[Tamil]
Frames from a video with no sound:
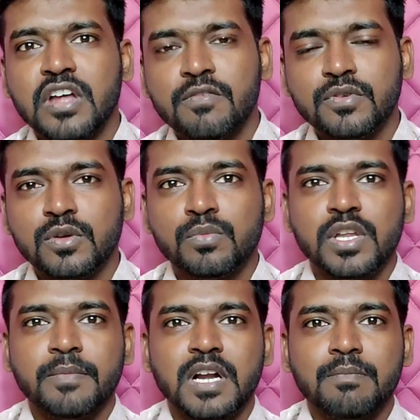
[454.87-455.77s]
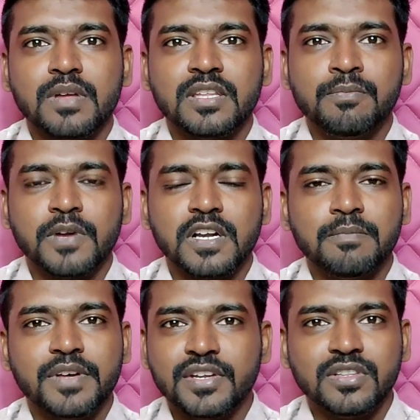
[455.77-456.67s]
இல்லை சாஃப்ட்வேர் மூலியமாக நம்ம எதுவும்
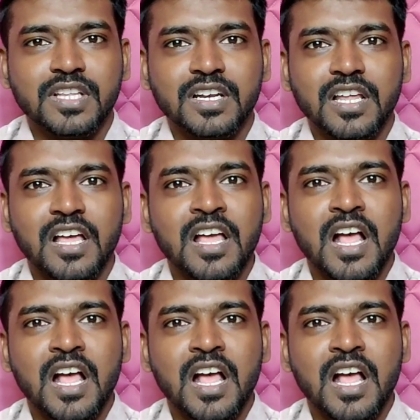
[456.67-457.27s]
பண்ண மாதிரியோ தெரில